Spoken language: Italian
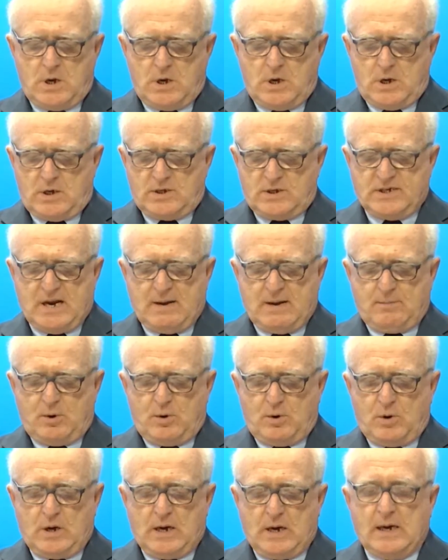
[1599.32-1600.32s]

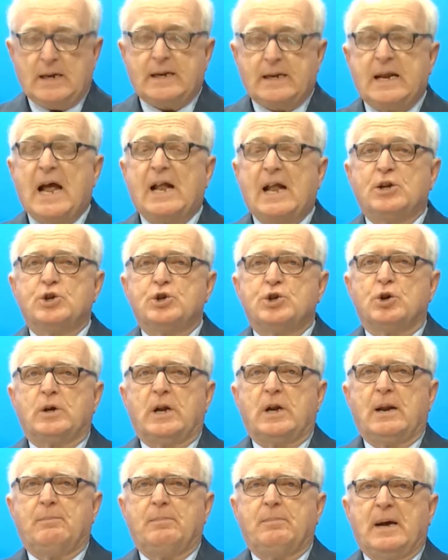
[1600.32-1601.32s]
Siamo al calcio
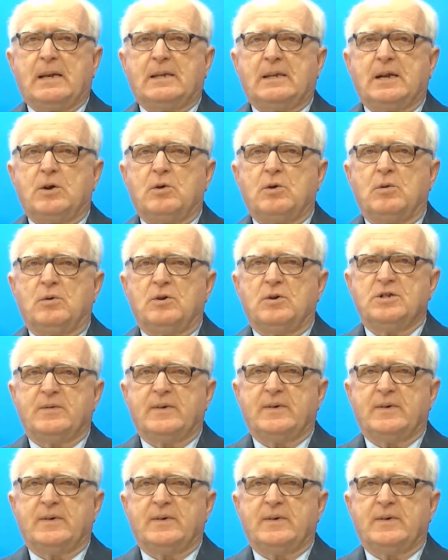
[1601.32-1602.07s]
nella parte conclusiva